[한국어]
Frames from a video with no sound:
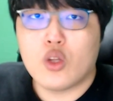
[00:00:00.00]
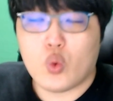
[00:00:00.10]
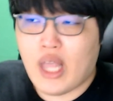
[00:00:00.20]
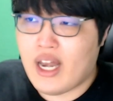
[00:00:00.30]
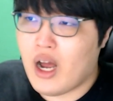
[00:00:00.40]
또
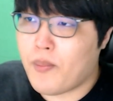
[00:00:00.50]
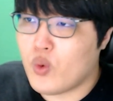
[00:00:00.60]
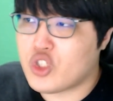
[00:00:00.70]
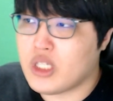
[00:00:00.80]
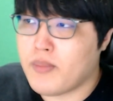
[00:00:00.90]

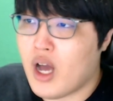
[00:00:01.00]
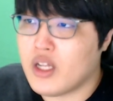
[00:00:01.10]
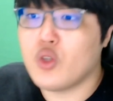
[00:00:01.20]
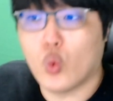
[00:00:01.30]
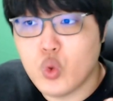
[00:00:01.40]

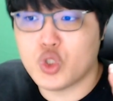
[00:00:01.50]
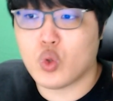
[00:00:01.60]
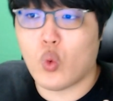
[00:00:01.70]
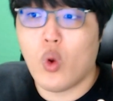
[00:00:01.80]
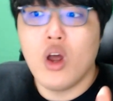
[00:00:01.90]
내려보시면은 요런
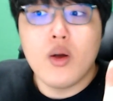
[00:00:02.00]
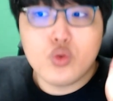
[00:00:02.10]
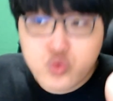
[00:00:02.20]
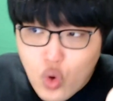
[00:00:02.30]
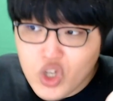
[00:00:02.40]
식으로
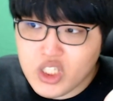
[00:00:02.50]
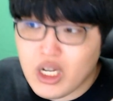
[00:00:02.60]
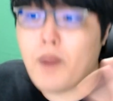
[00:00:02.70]
두옥신이랑